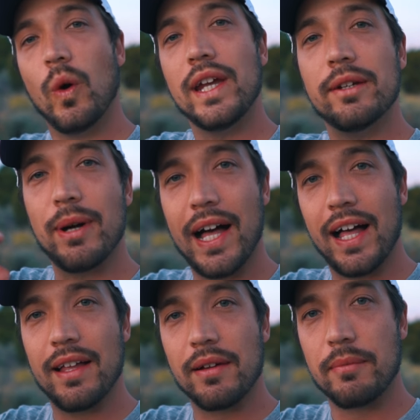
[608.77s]
オイル
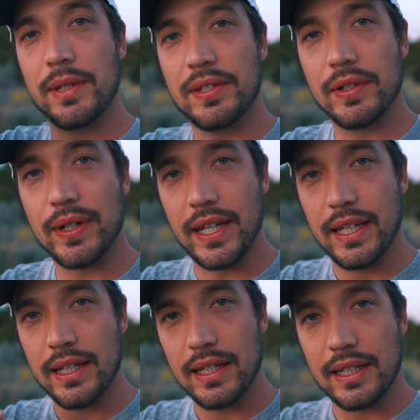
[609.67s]
は水より
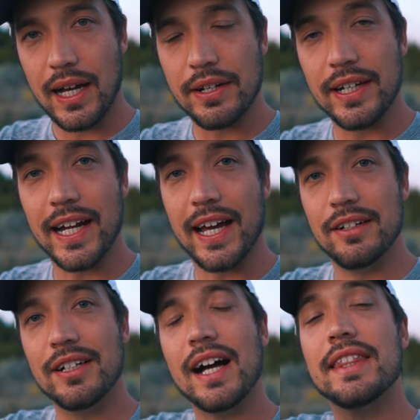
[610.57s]
軽いから
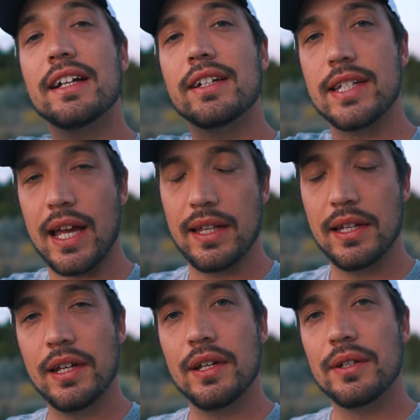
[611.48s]
浮かんでくるじゃん。
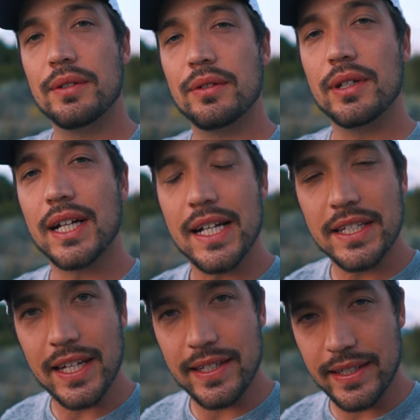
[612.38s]
そういう感
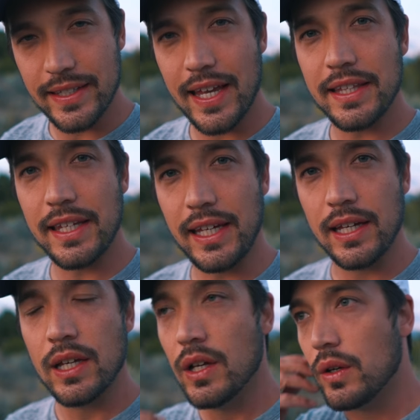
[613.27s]
じで自然
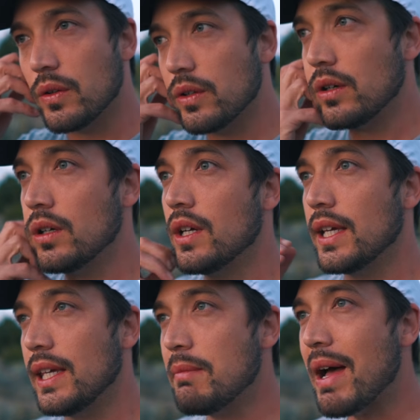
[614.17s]
にこの
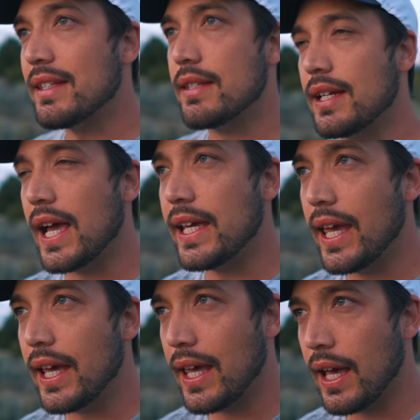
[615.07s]
今辛い
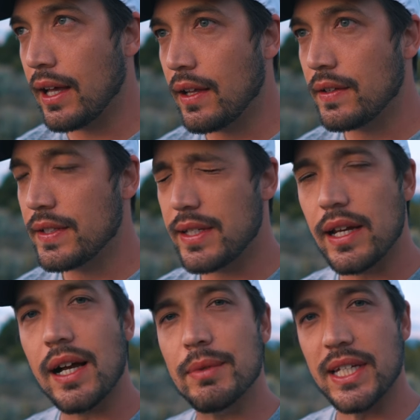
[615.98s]
経験、して
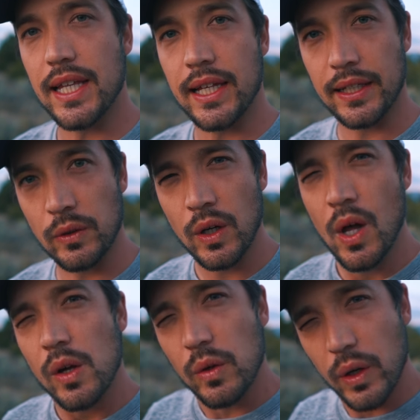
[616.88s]
るかもしれないけど、
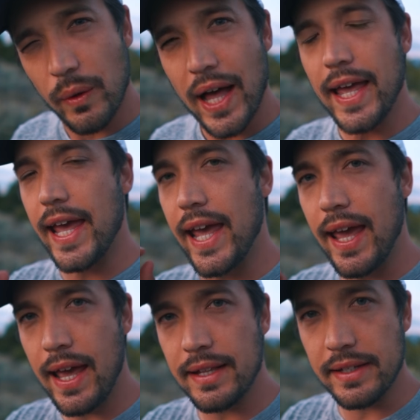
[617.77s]
これは
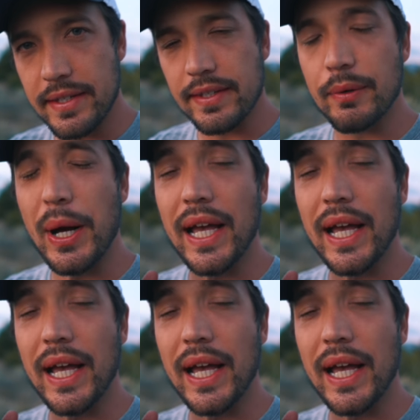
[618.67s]
永遠に続